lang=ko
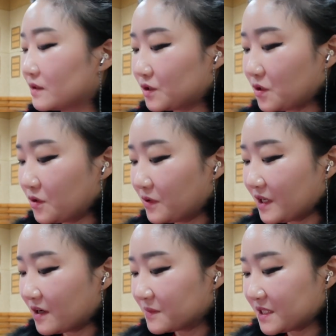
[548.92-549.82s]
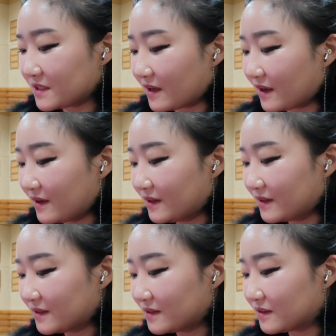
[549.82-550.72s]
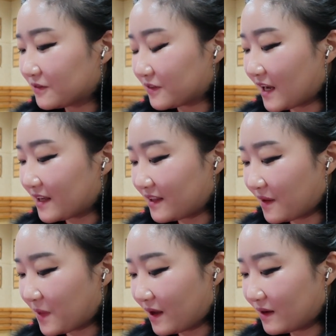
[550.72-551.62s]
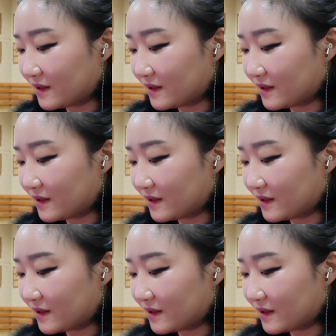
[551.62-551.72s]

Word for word: 존 윌리엄스의 플라잉 테마,